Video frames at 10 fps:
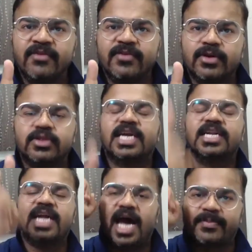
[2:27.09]
विरोध
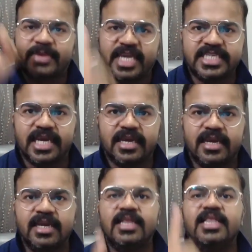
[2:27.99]
करना आप कीजिए
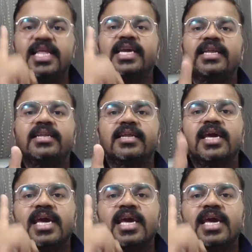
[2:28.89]
लेकिन